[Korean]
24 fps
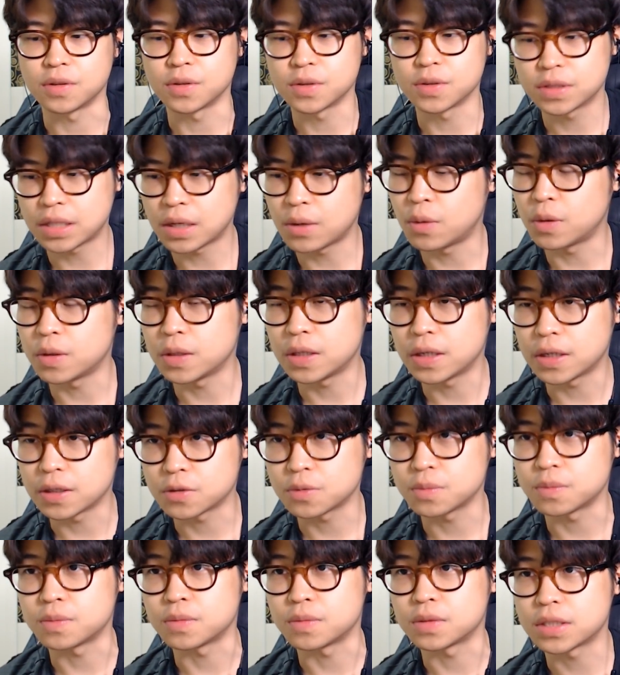스타1이랑
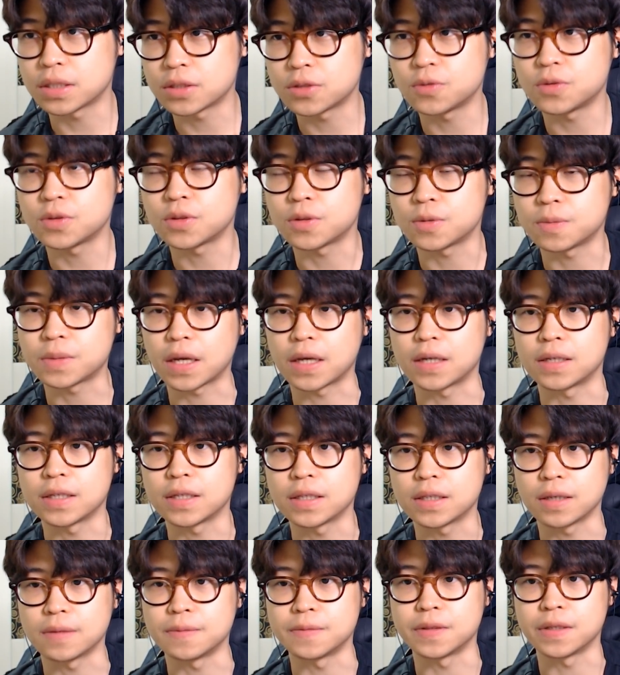좀 스타2는 좀 다르기
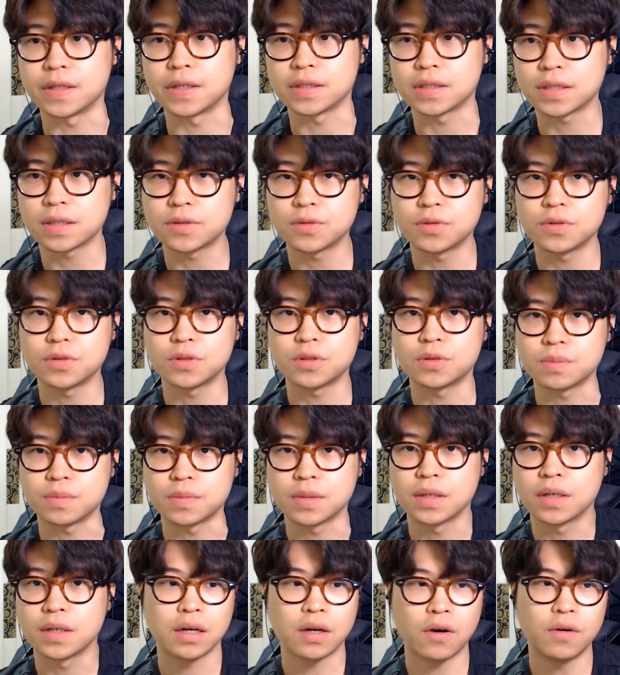때문에 스타2는 좀
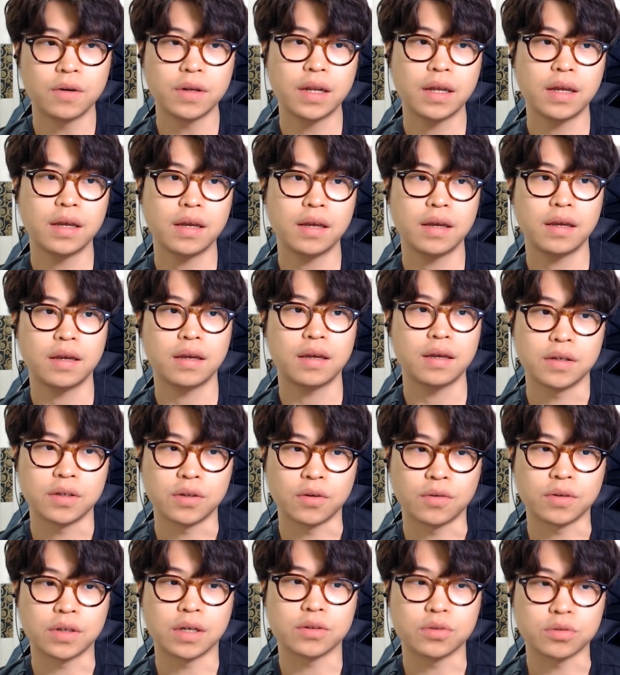컨의
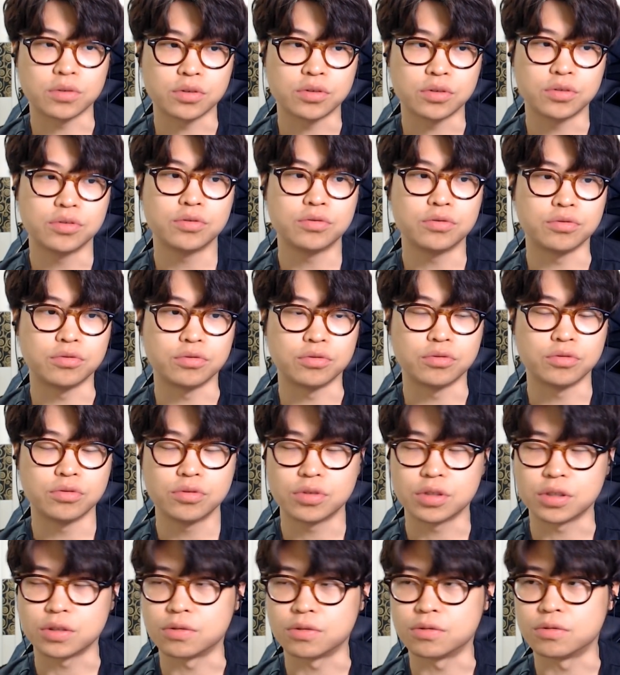영향도 크고
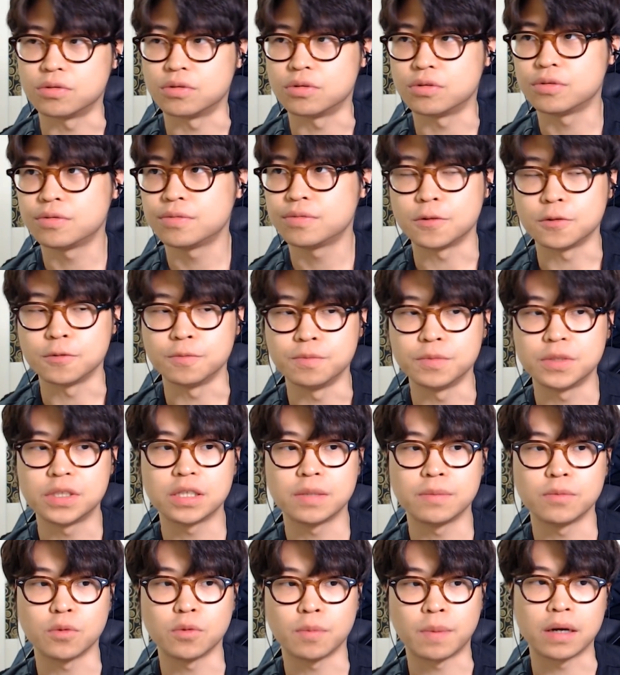그리고
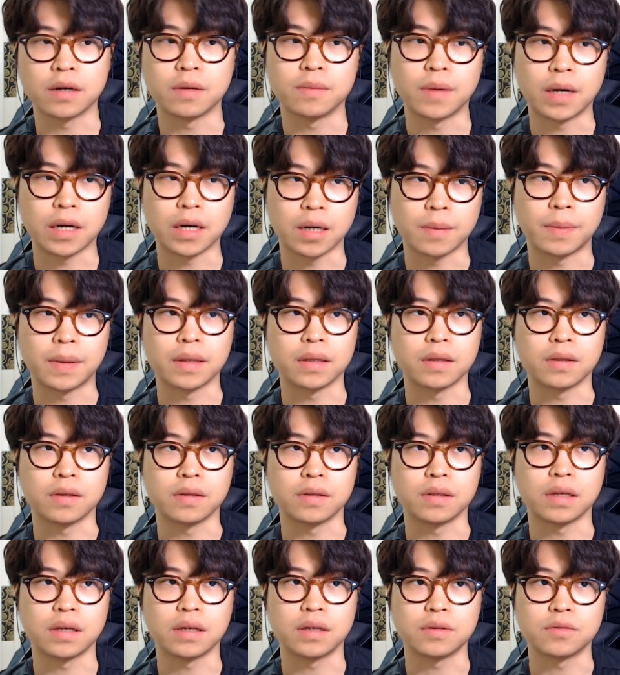움직임도 방금 아까
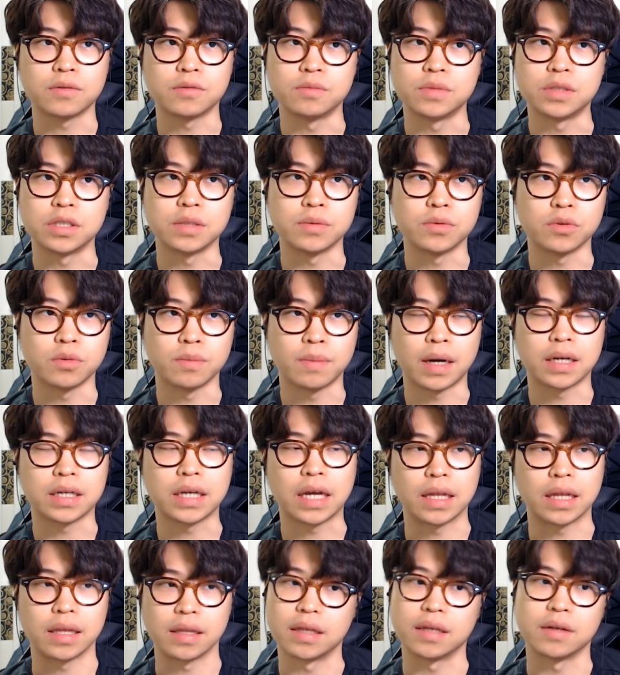봤는데 움직임도 말이
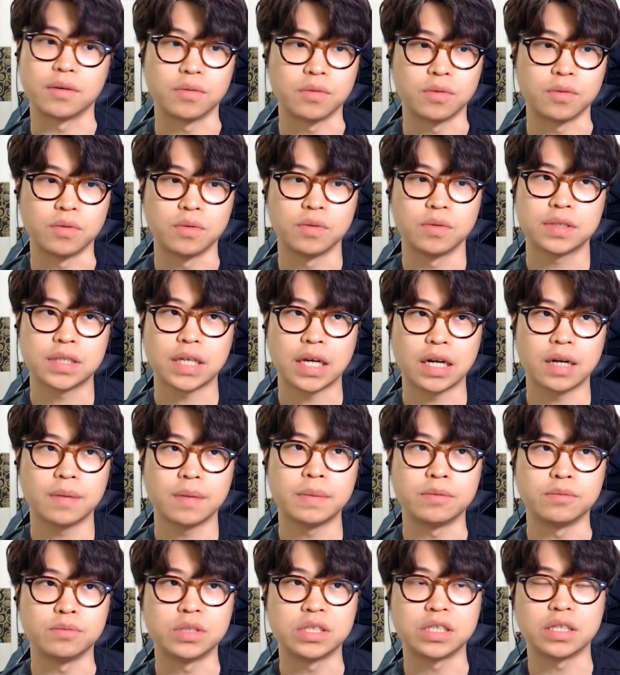안 되고 사람의
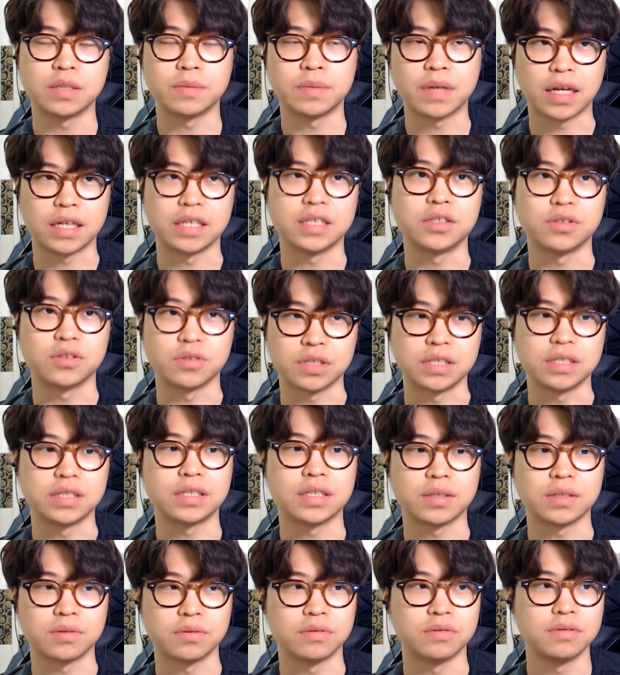움직임이 아니죠
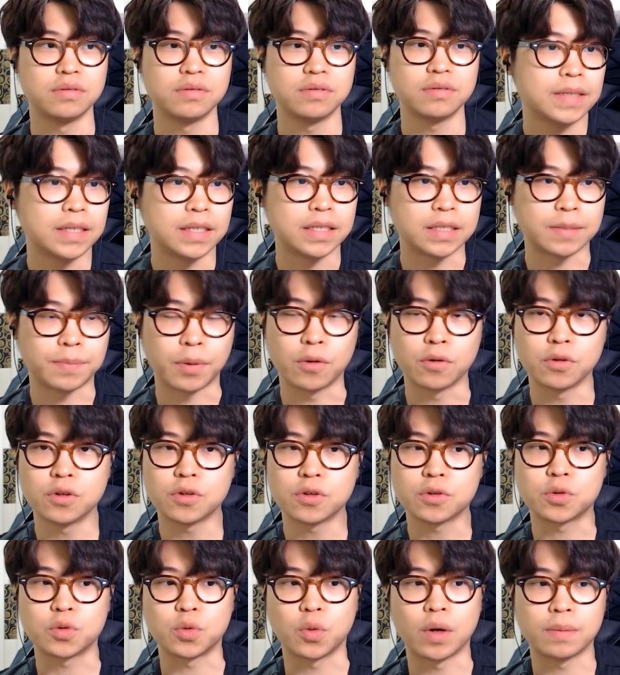진짜로 이제
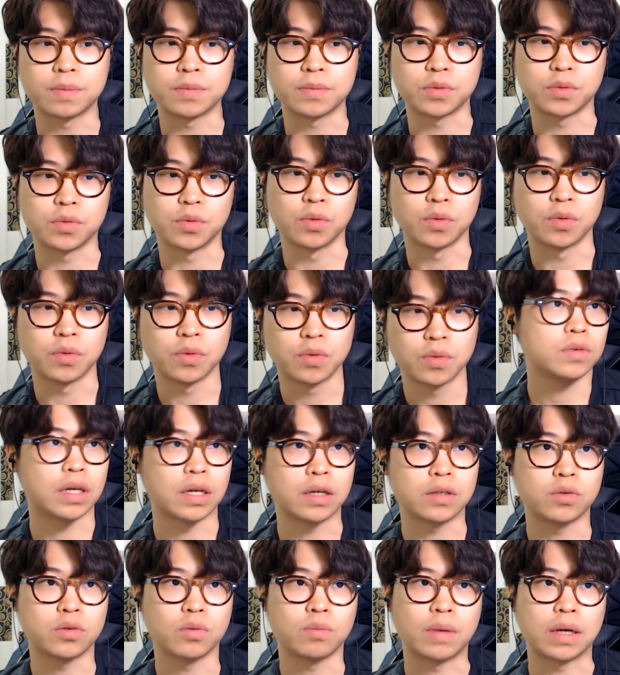병력 조합도
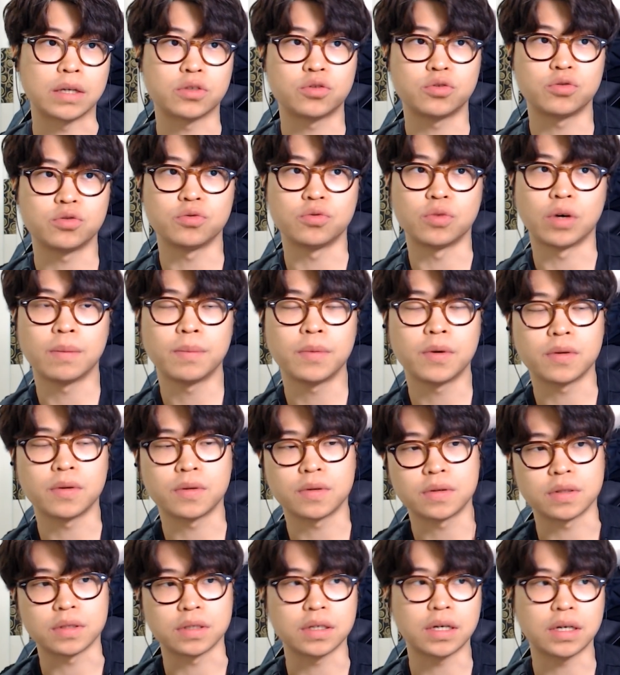계속 맞추고
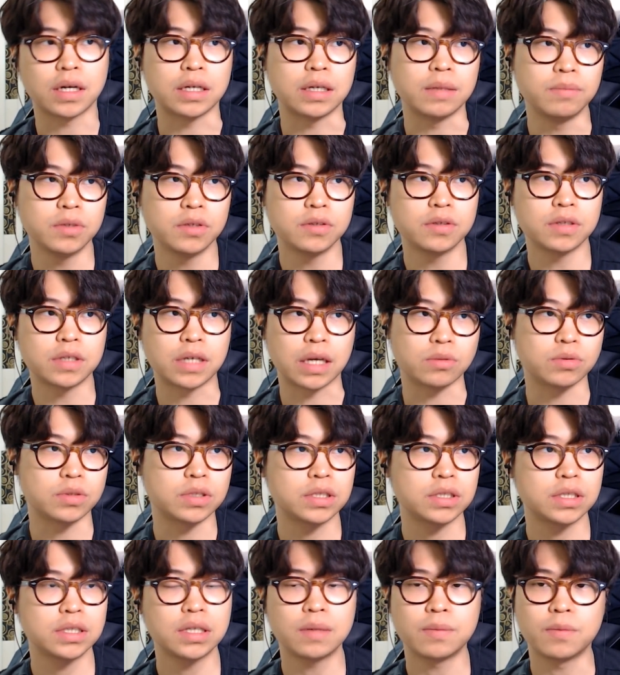하면은 그러니까 입력을 계속
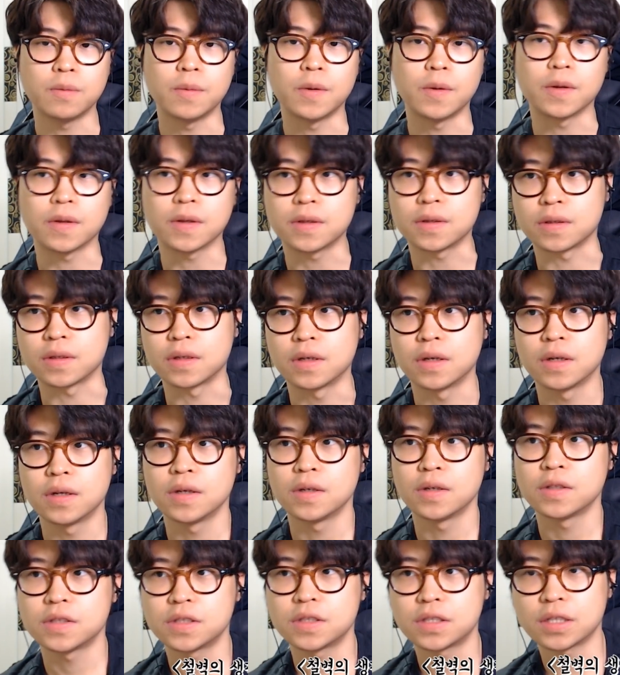시키다 보면은
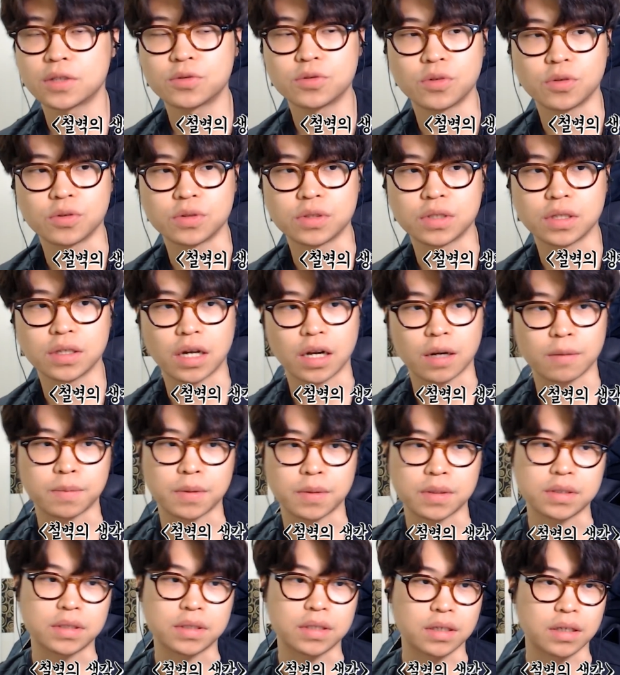스타2는 언젠가
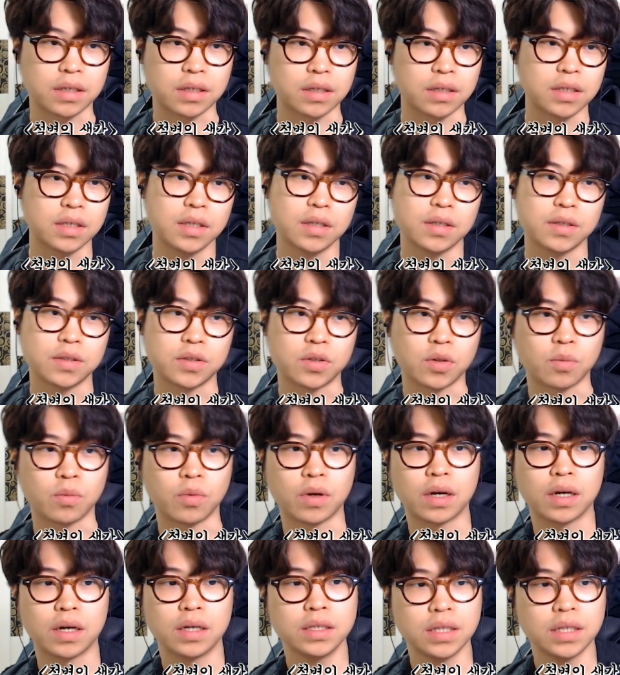알파스타가
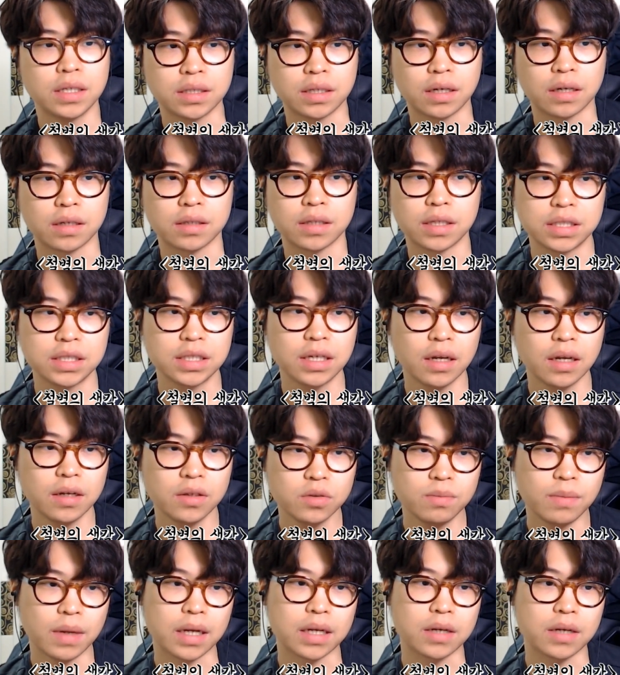정복하지 않을까 근데 시간은
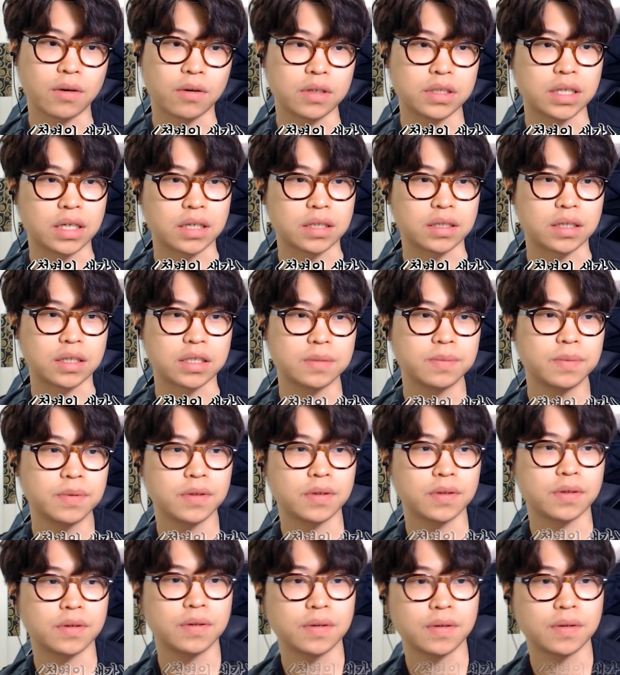좀 많이 걸리지 않을까
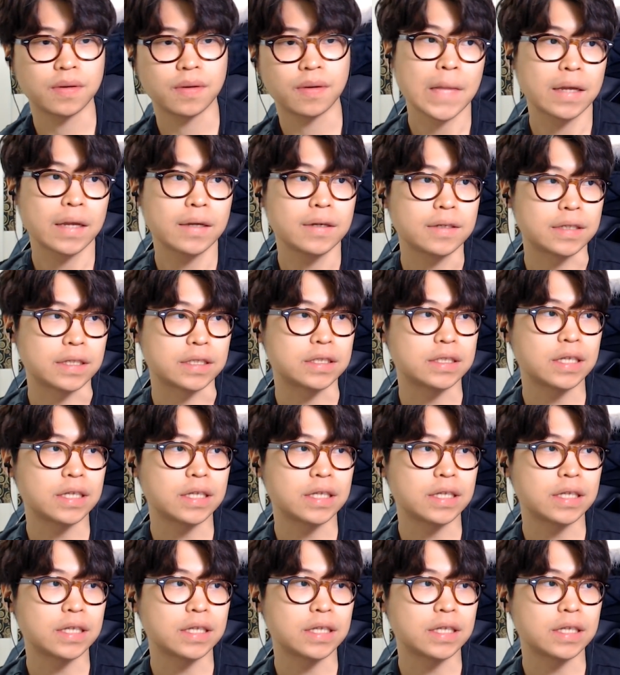싶어요 근데